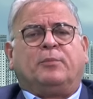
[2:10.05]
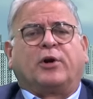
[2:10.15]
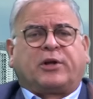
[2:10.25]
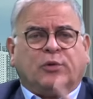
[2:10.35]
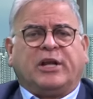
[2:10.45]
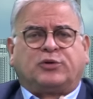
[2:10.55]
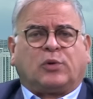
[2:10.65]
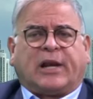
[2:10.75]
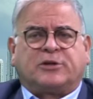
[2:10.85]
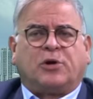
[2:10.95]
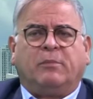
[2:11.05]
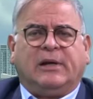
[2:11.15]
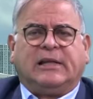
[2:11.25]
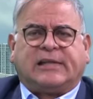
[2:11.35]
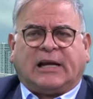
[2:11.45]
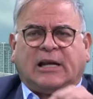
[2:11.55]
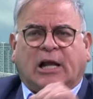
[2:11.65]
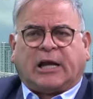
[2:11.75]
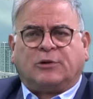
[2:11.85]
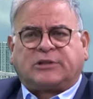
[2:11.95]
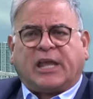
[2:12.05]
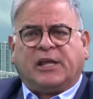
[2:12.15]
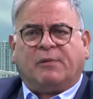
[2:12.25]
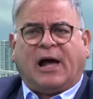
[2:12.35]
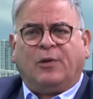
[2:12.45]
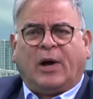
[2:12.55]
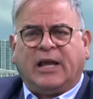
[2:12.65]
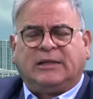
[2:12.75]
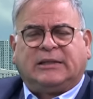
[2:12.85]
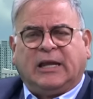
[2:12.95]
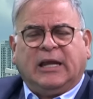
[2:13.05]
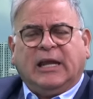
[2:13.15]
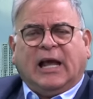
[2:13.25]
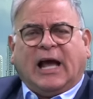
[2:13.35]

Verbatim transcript: Porque una insurrección militar es la que nos ha llevado a este,